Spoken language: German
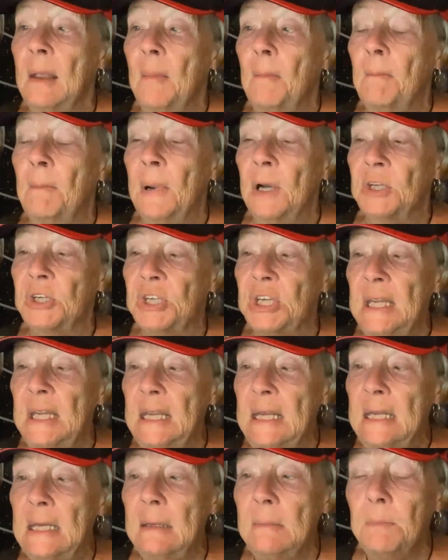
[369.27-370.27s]

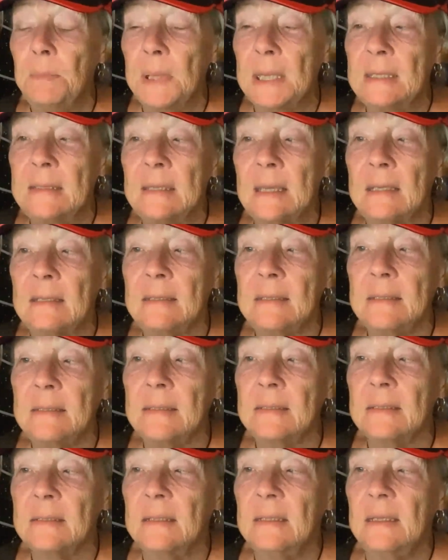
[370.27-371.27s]

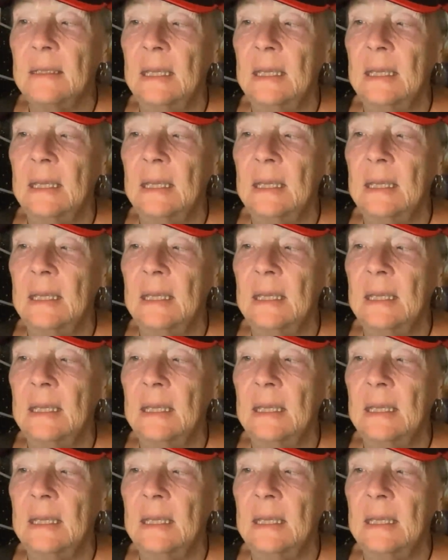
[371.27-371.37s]
Maschinenpräsenz